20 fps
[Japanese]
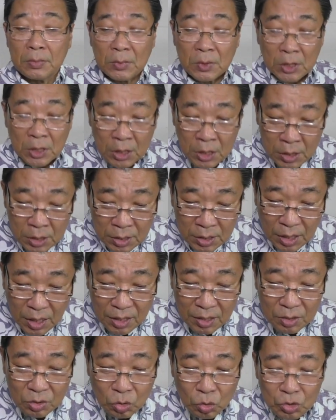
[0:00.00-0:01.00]
人
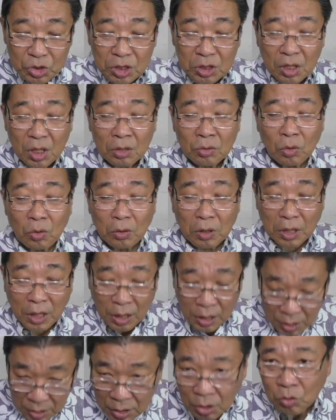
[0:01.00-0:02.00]
間としての
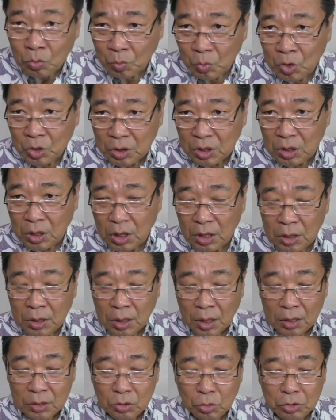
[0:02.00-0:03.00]
体を持ってい
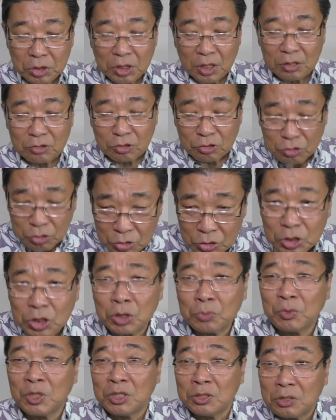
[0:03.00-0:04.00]
てそして苦
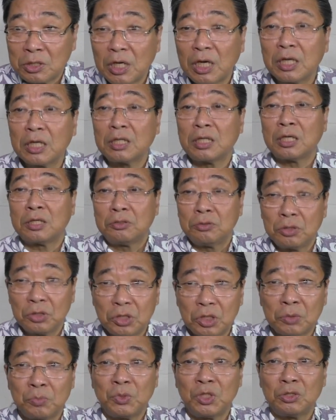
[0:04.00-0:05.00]
しみ抜かれて苦
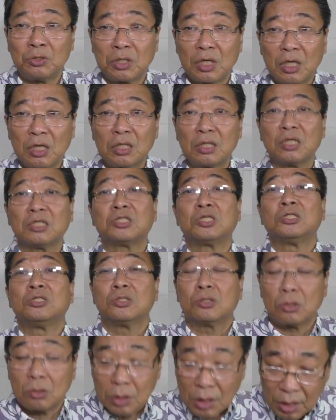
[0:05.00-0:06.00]
しみ抜かれて
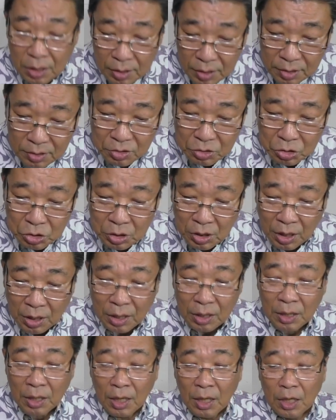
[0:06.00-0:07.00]
心臓が破裂した
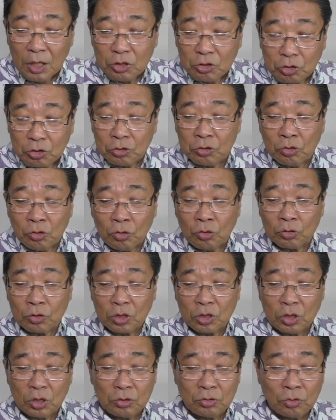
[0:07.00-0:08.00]
苦悩っ
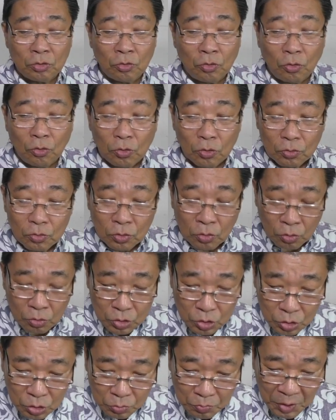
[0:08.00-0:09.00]
ていうのの
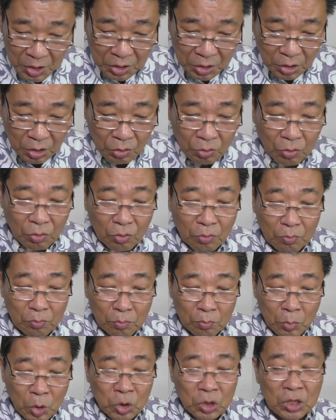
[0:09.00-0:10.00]
全てを
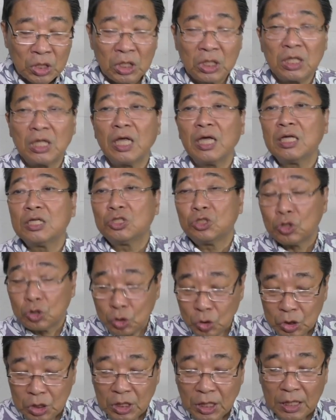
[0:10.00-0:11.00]
持って
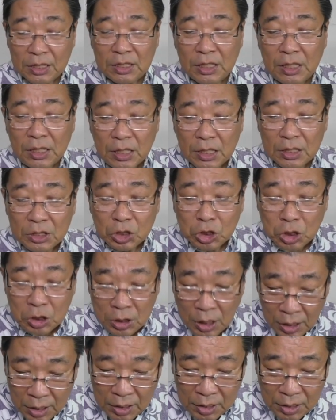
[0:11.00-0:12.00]
十字架に死
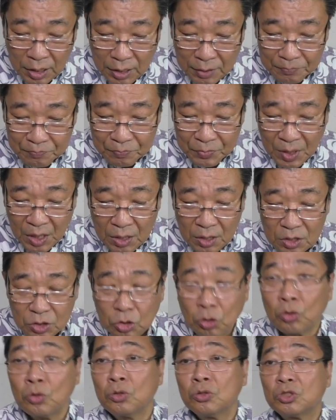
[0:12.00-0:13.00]
なれた
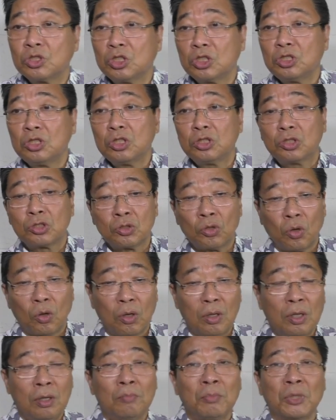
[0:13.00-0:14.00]
その事実
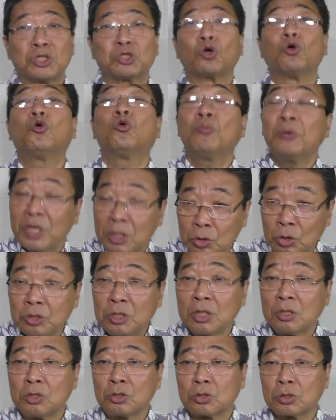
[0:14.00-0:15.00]
の、まあ、証明と
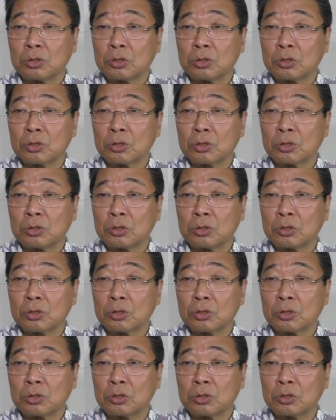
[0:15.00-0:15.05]
言え